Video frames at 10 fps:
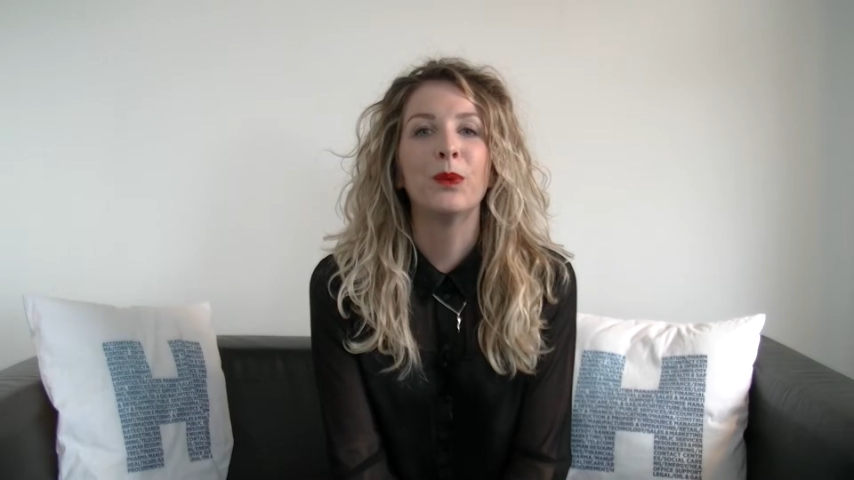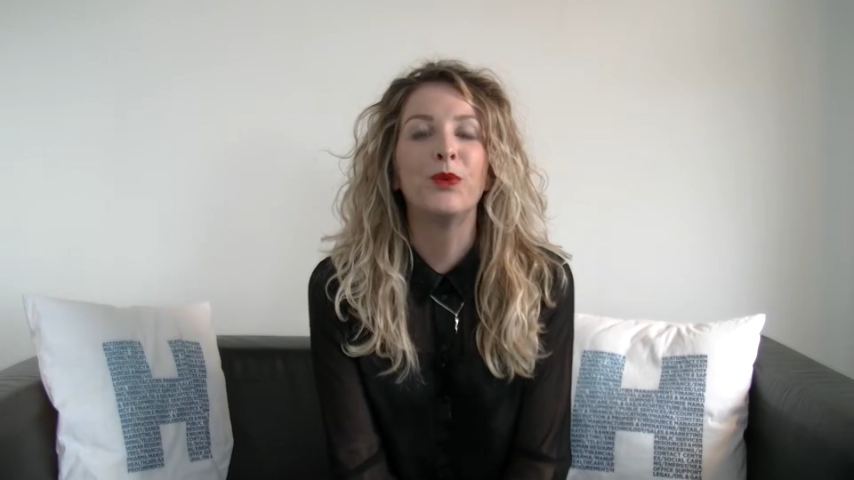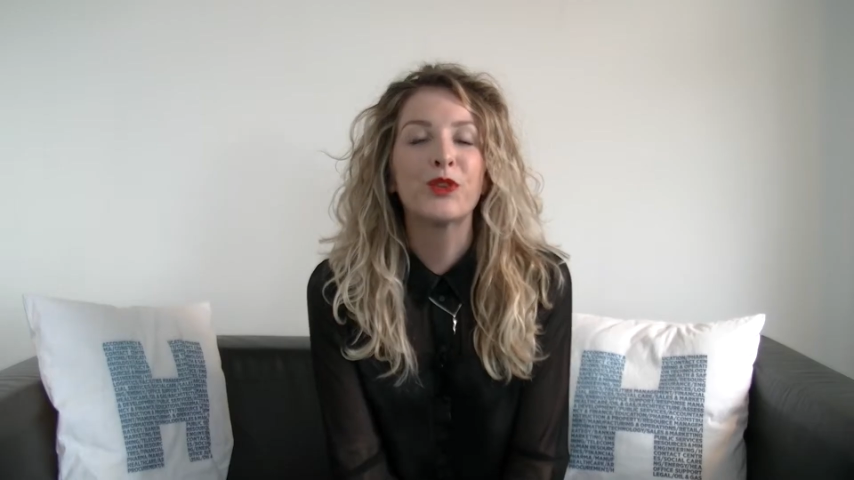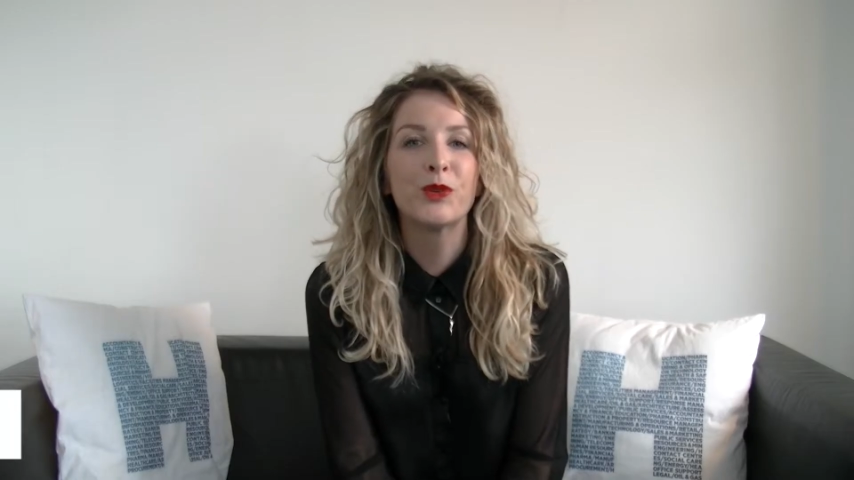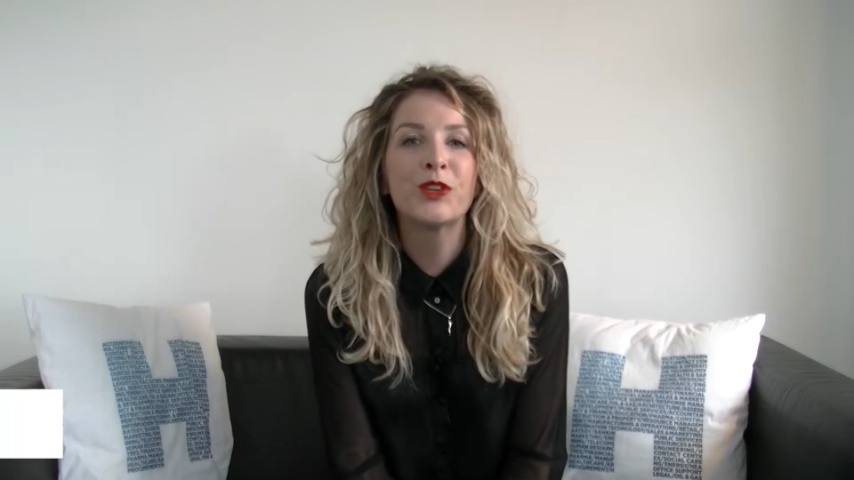
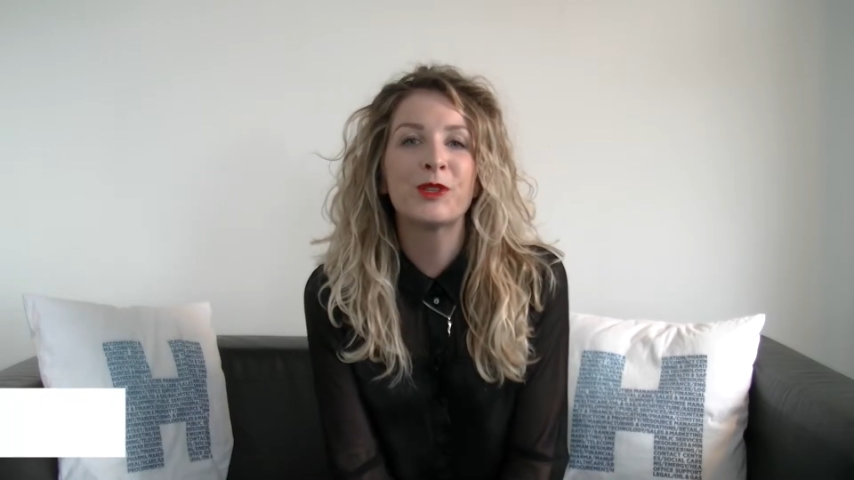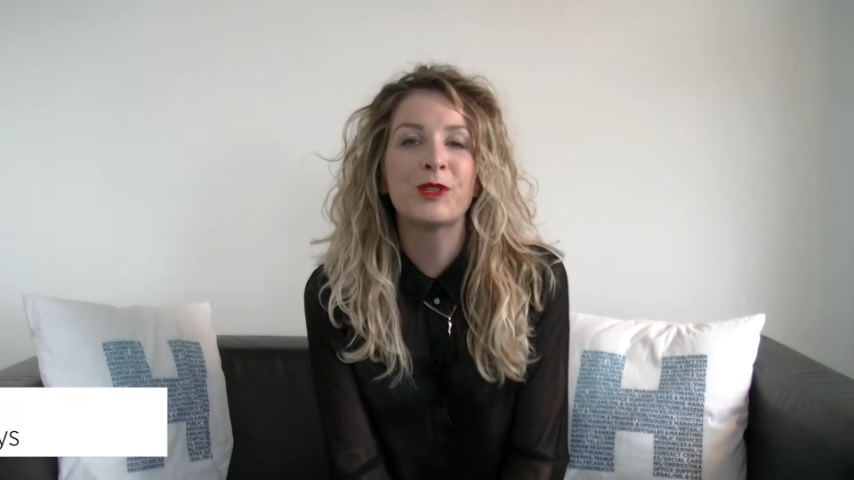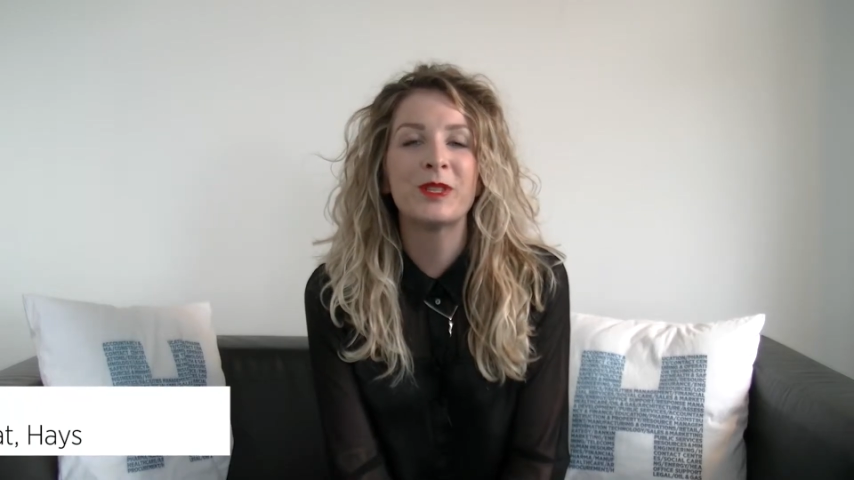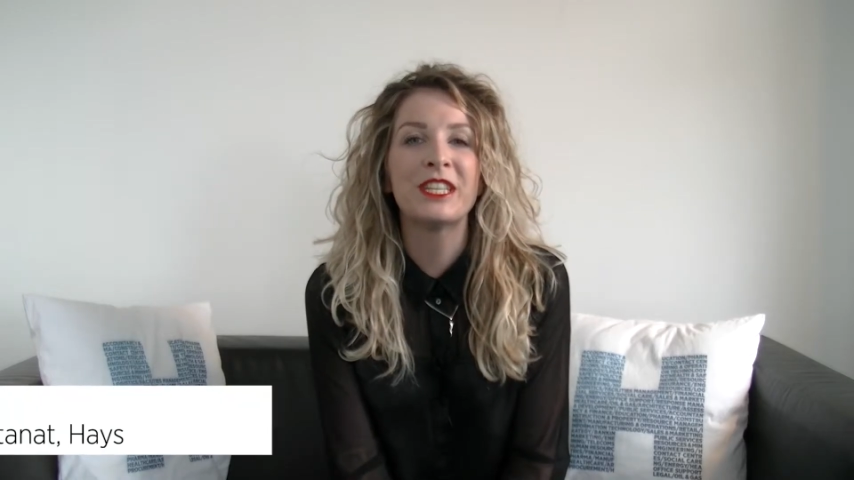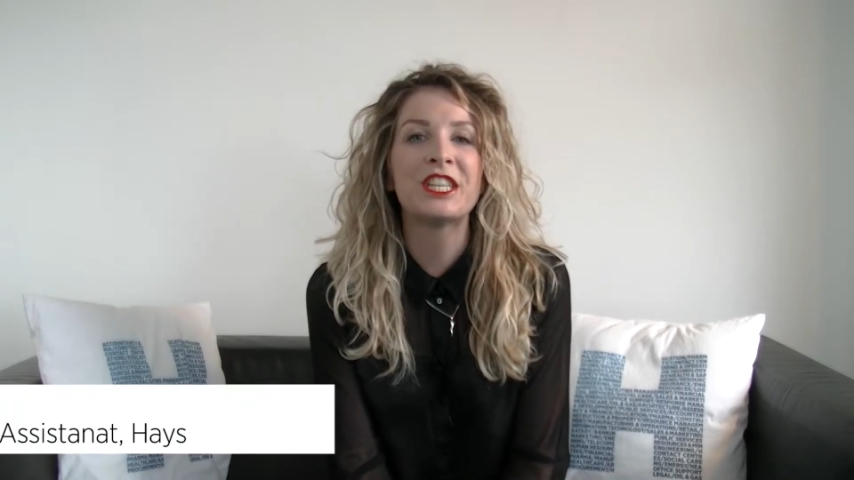Bonjour, je
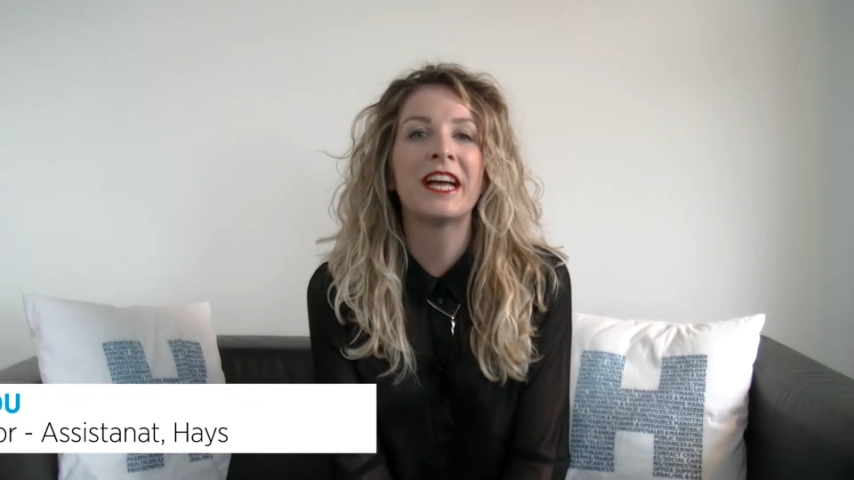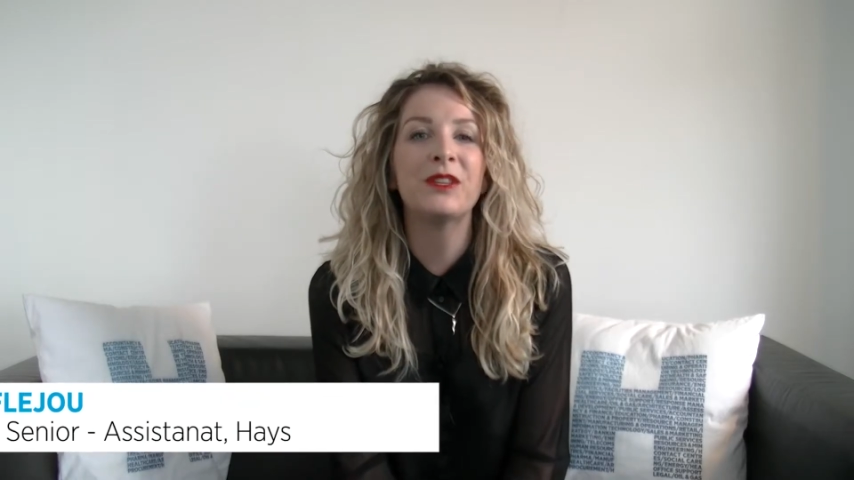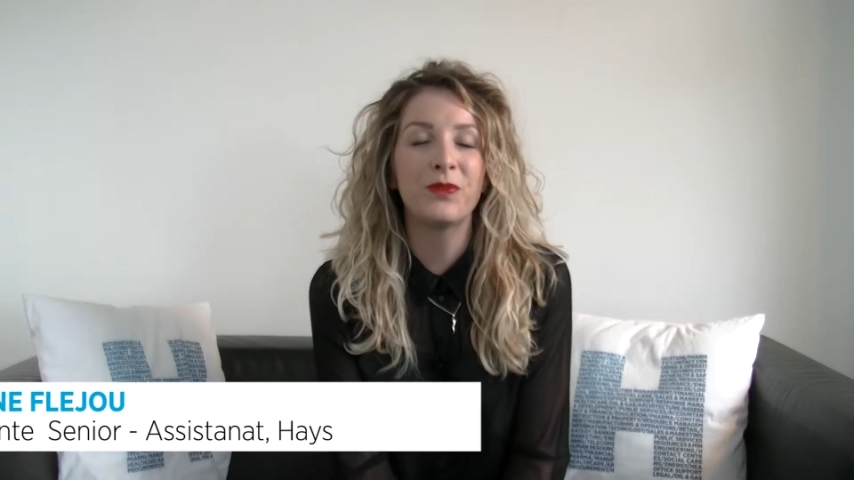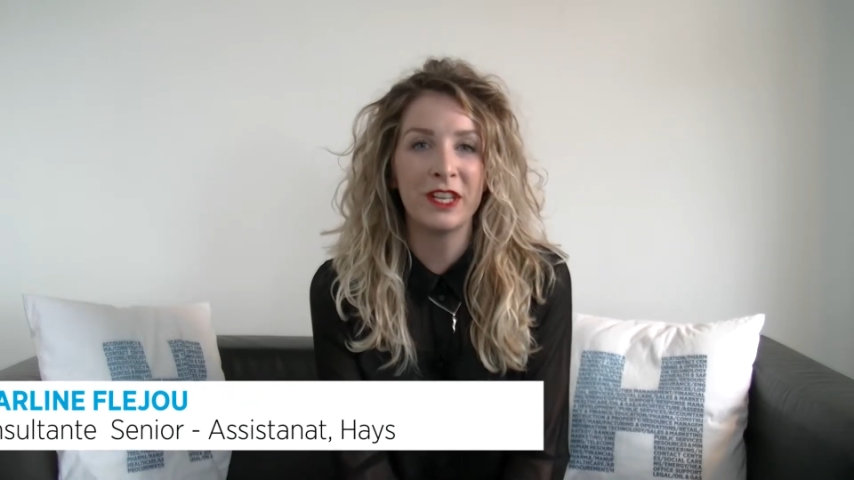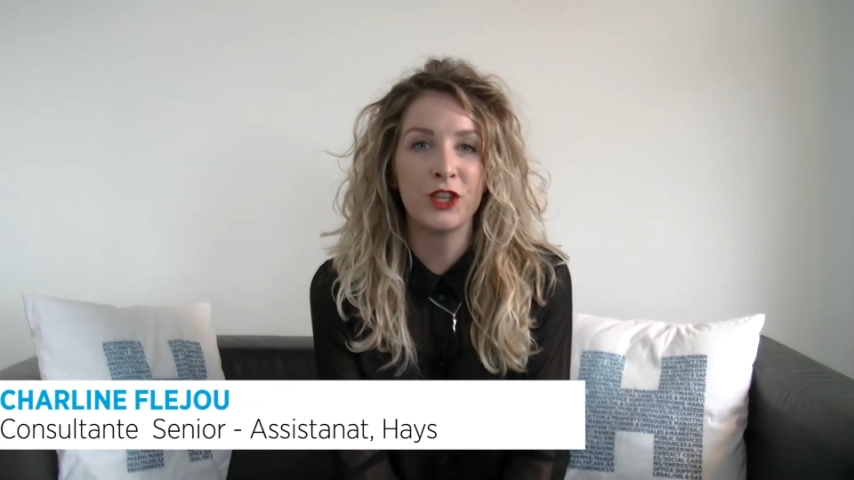suis
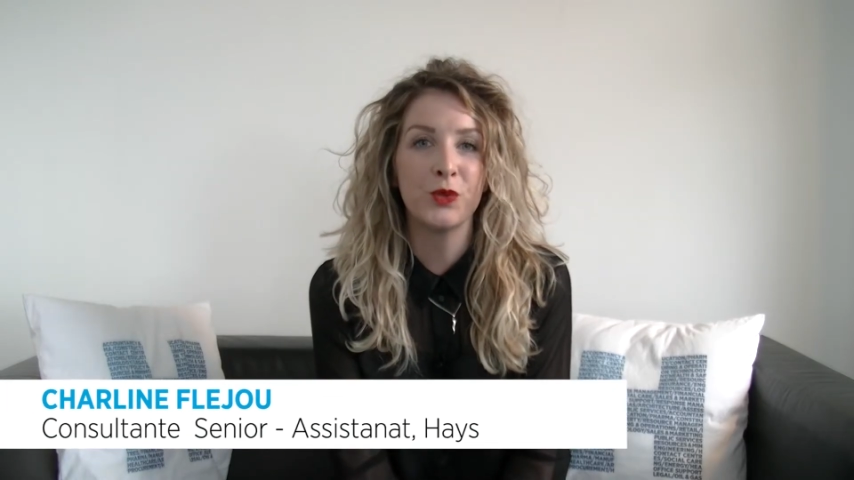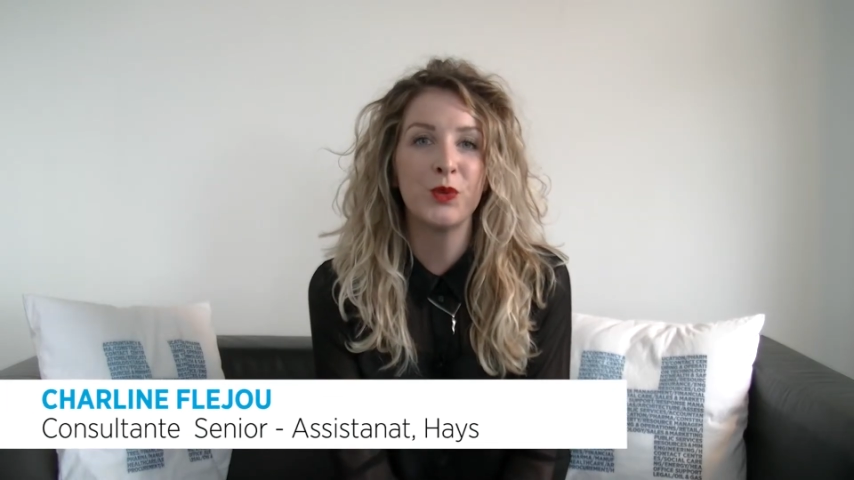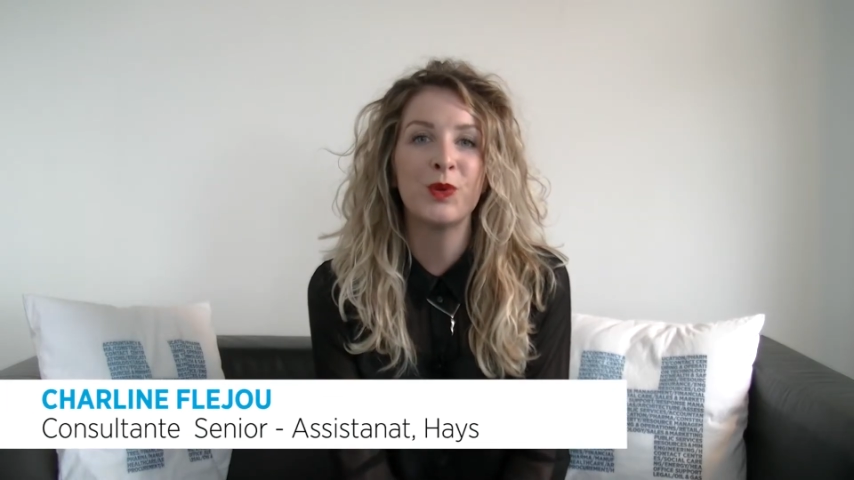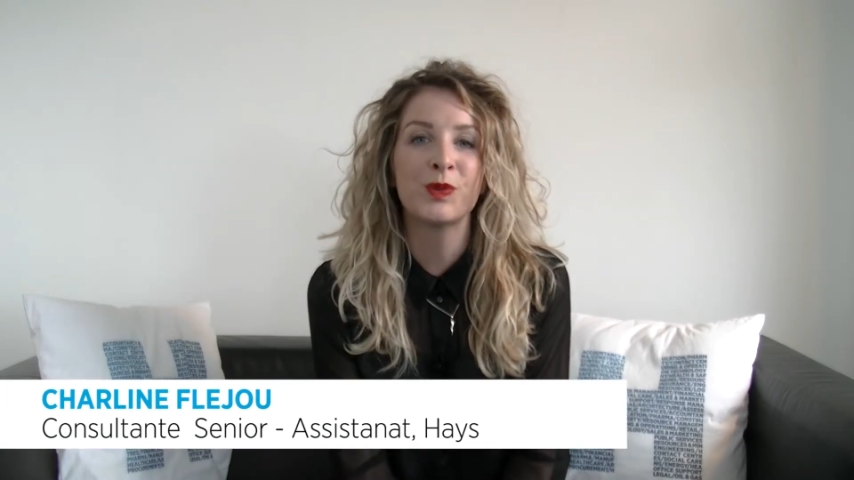Charline Fléjoux,